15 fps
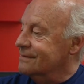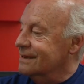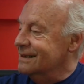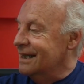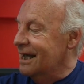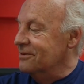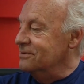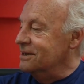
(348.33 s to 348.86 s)

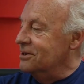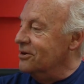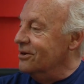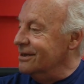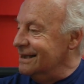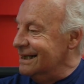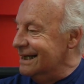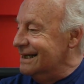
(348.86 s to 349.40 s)
una
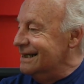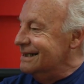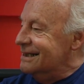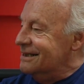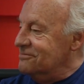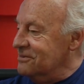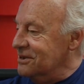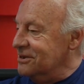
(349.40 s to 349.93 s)
vergogna
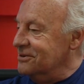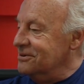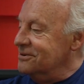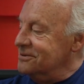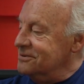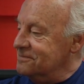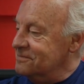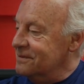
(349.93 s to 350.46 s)
del
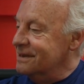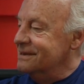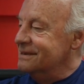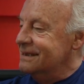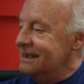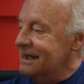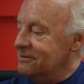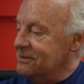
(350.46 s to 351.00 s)
mio,
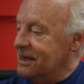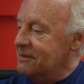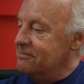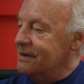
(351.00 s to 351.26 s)
della mia